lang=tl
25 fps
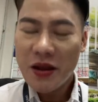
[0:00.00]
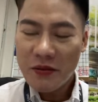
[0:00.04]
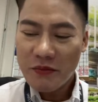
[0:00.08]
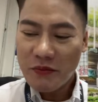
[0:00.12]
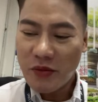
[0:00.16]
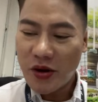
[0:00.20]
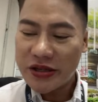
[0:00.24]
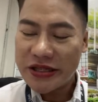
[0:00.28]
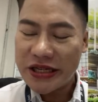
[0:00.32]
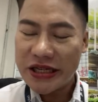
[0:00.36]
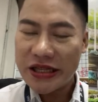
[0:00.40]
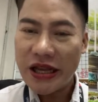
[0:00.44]

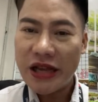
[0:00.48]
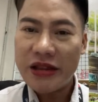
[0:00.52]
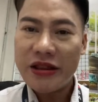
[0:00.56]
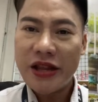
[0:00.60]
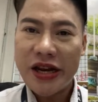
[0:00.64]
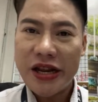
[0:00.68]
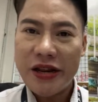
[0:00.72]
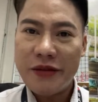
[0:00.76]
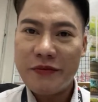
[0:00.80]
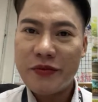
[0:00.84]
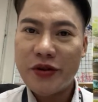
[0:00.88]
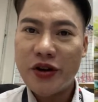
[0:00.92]
bossing the
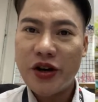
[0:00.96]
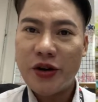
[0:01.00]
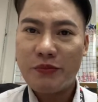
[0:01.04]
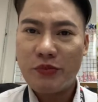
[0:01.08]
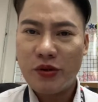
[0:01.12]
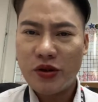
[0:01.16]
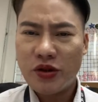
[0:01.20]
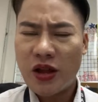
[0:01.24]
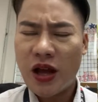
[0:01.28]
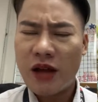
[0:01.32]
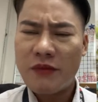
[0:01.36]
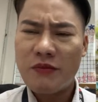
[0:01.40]
dreamer,
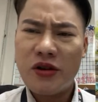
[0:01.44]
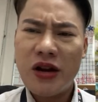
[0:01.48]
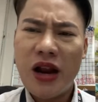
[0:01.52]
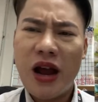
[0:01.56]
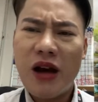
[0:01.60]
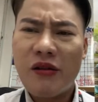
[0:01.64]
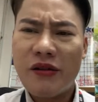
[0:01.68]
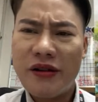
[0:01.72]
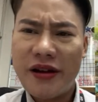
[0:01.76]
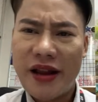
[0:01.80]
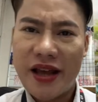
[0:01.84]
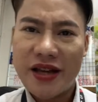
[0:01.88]
puntahan mo
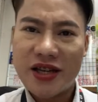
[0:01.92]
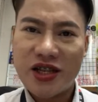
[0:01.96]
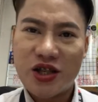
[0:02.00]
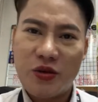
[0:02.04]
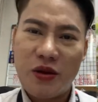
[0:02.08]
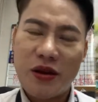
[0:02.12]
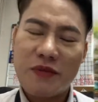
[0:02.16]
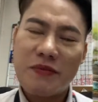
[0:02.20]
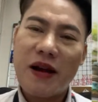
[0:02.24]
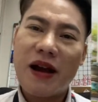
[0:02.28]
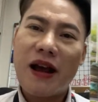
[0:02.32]
na ako next week,